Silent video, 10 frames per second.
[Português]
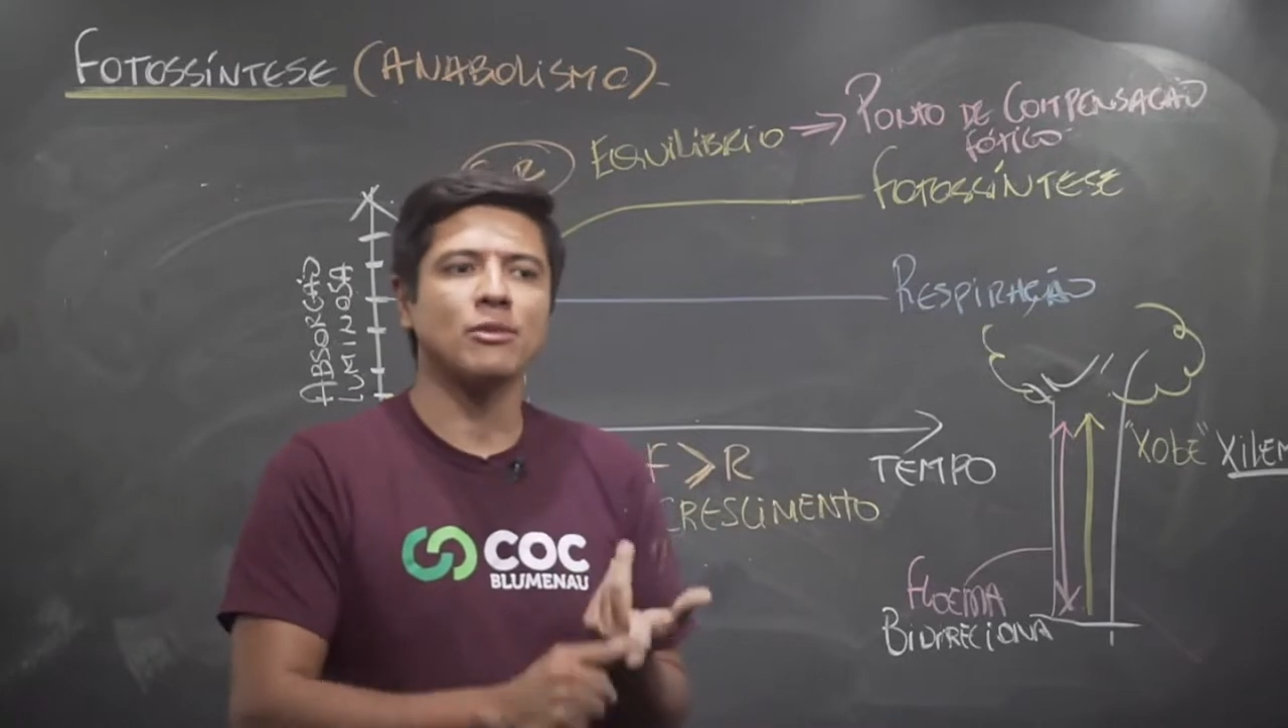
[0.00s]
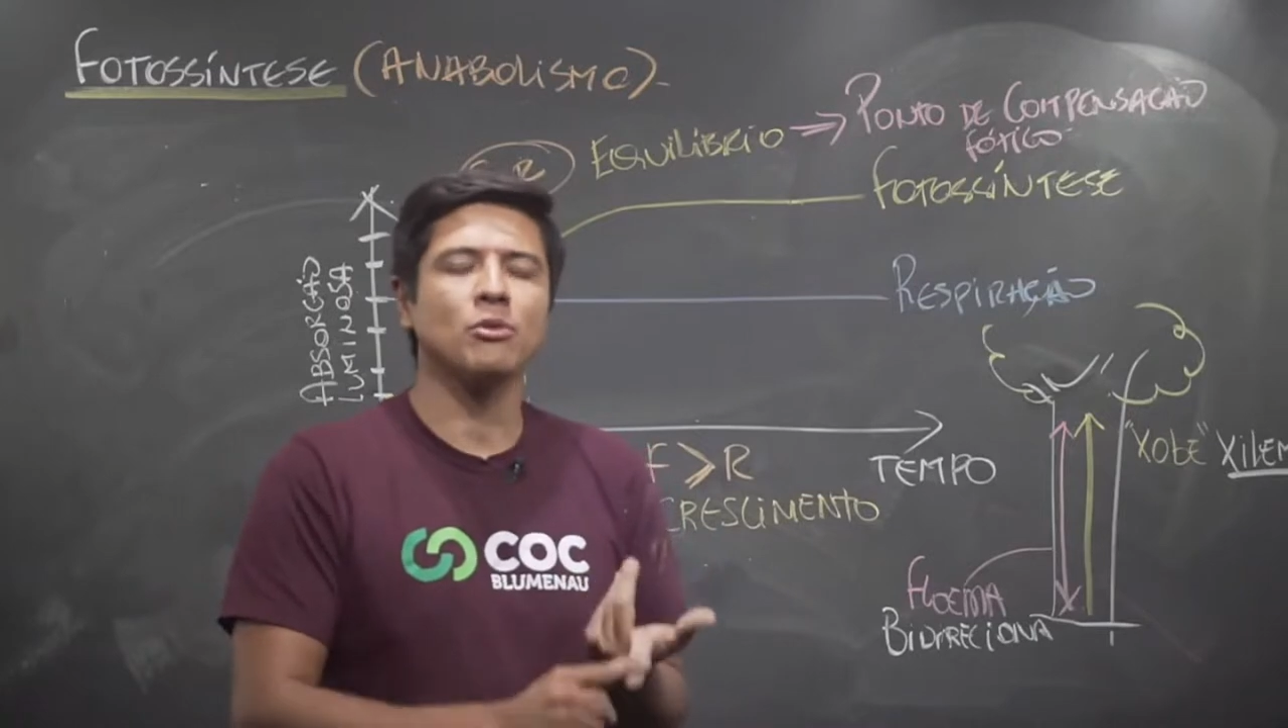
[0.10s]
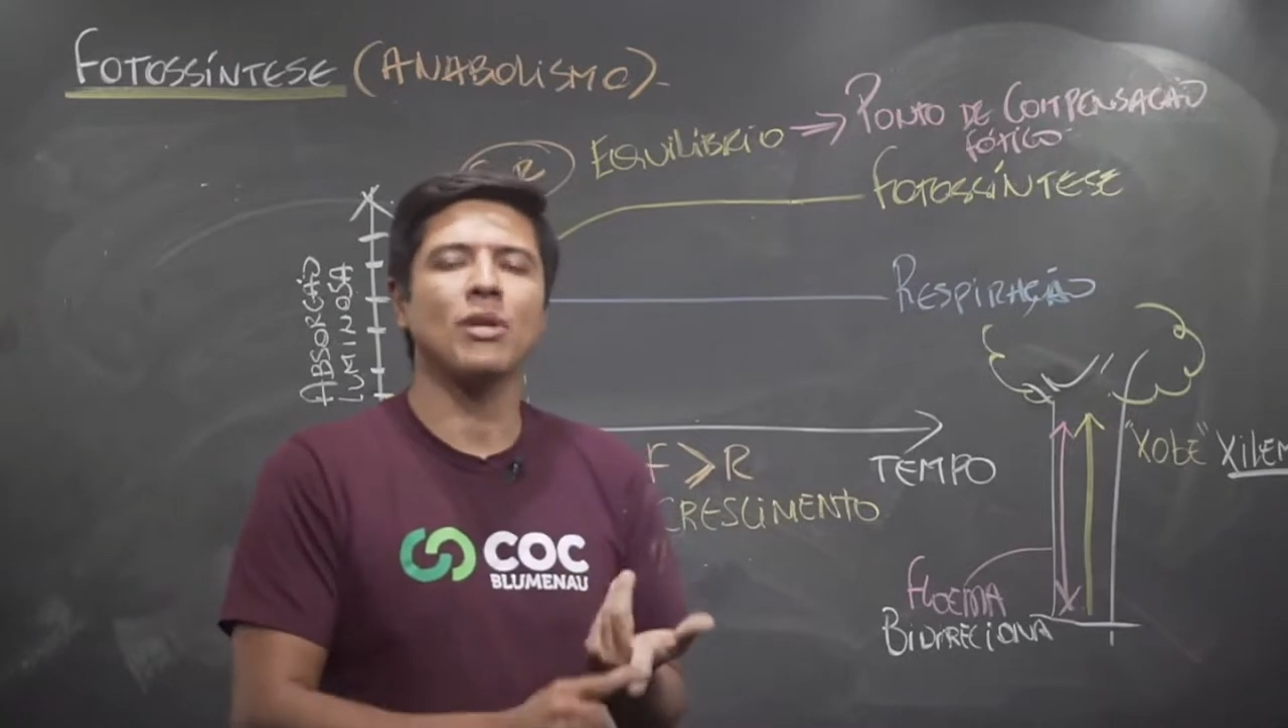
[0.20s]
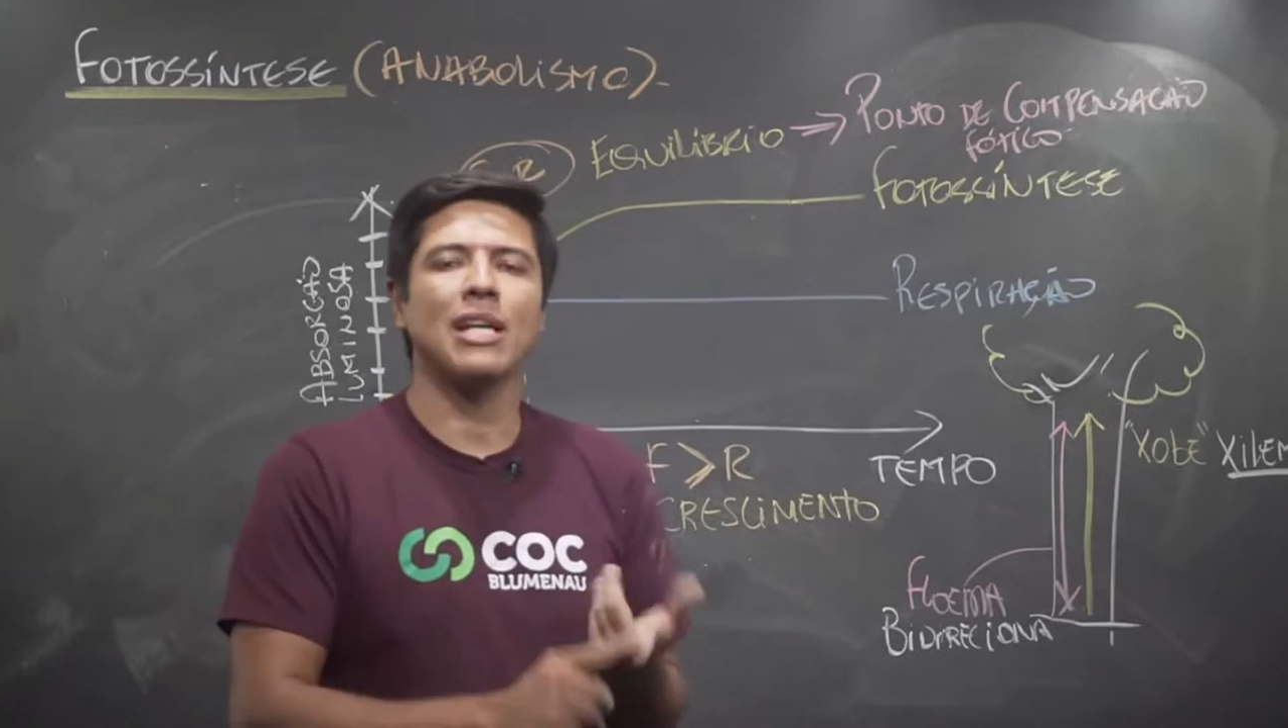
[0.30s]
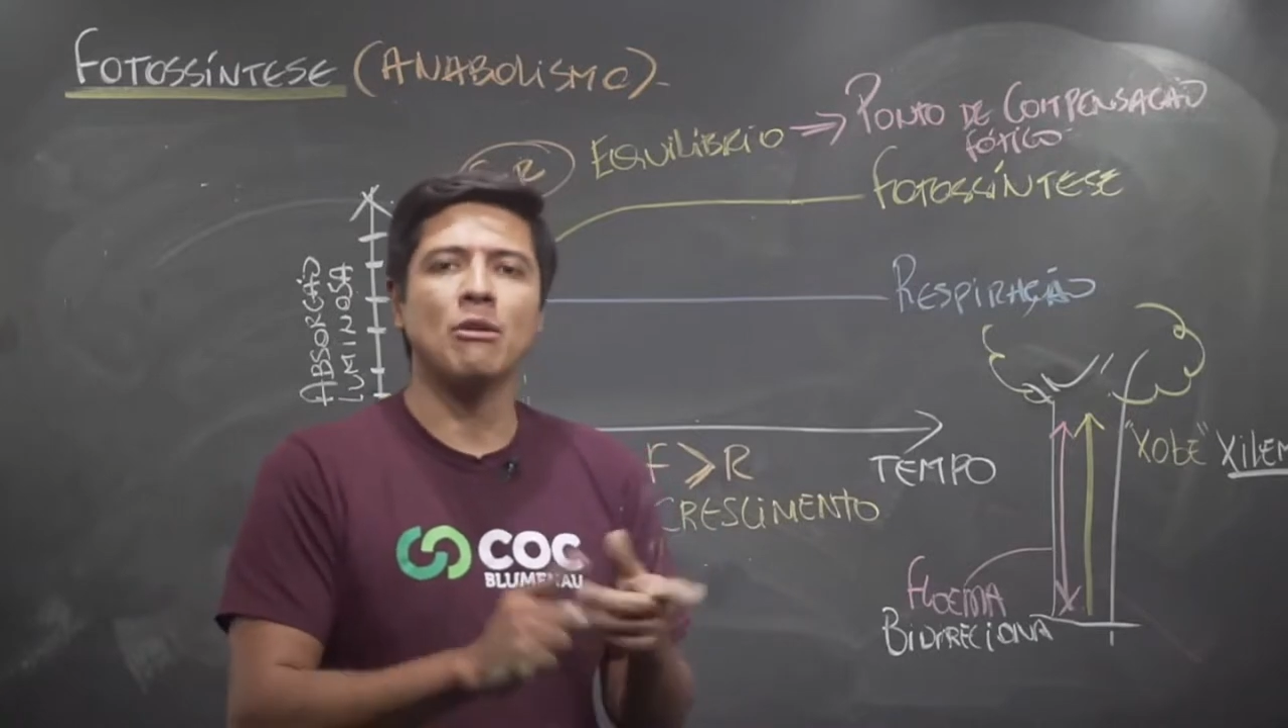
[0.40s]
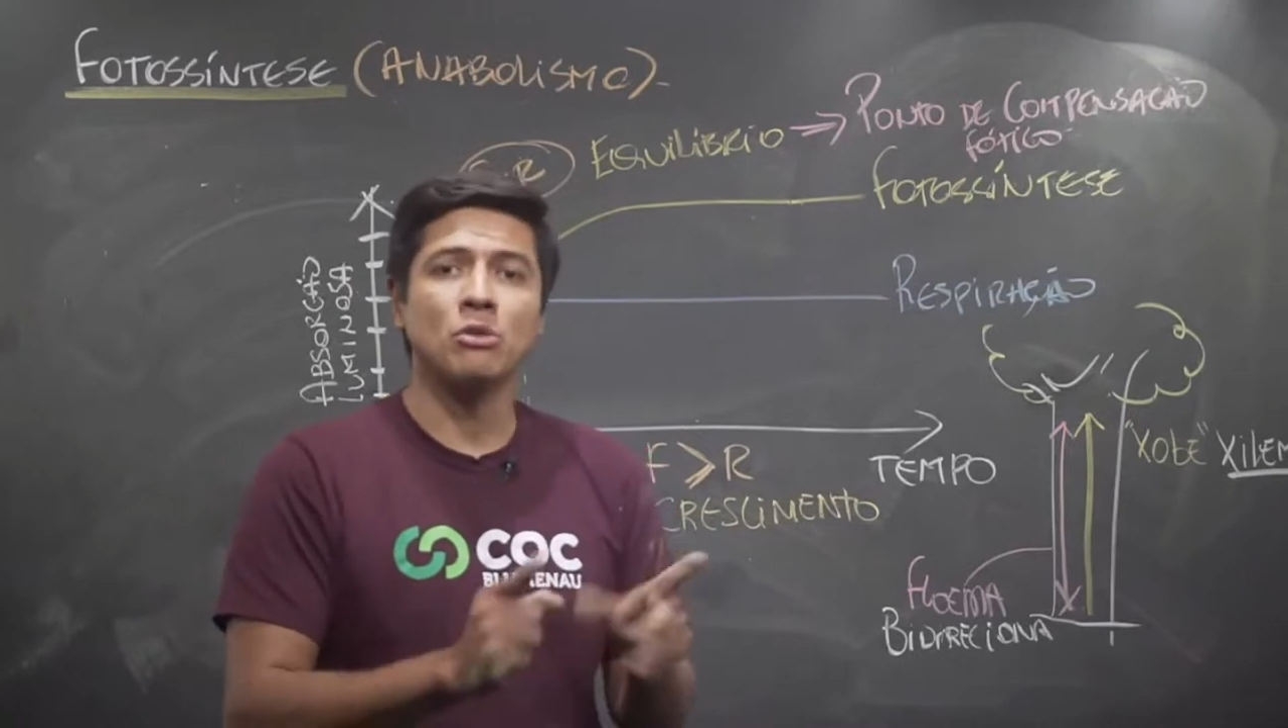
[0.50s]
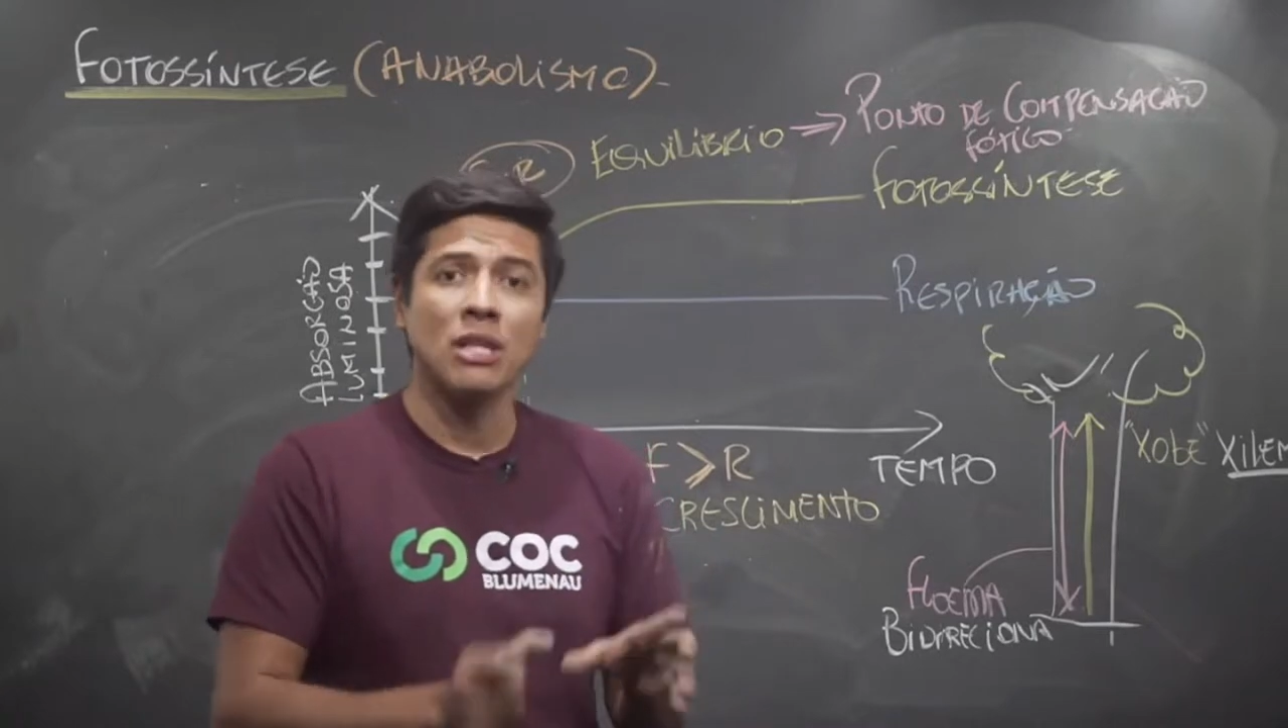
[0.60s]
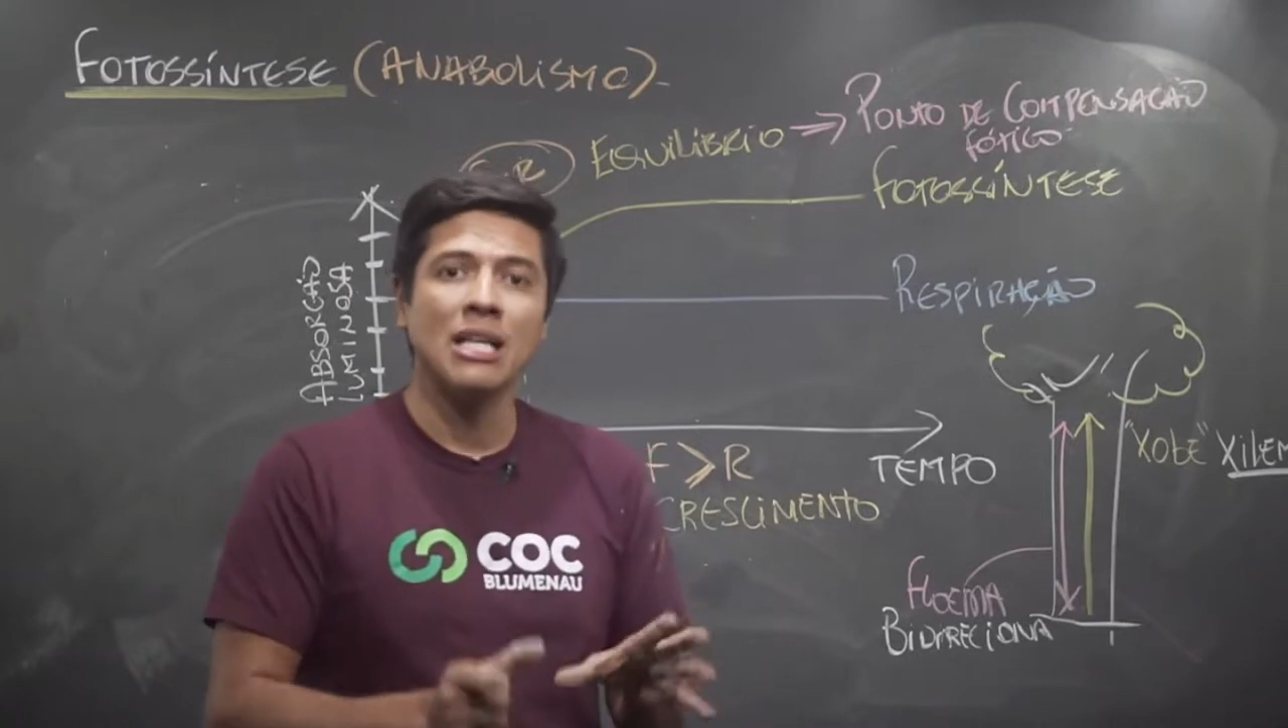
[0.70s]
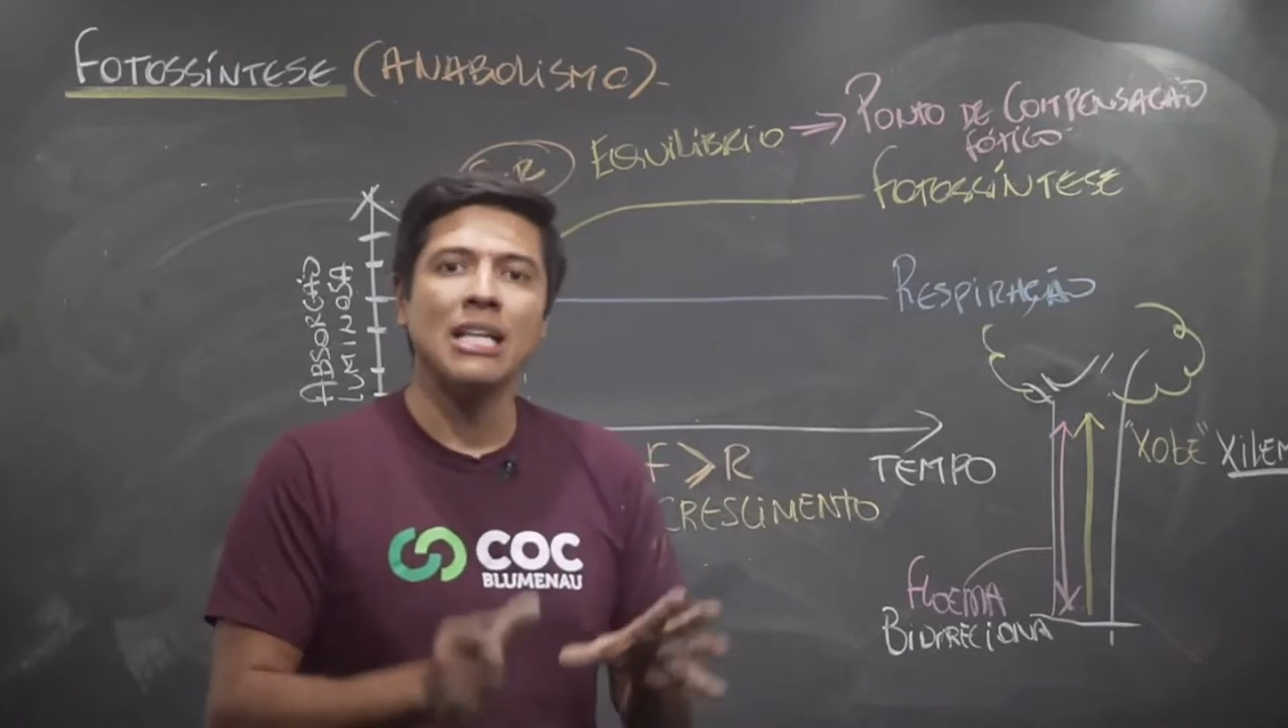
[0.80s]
ácido nucleico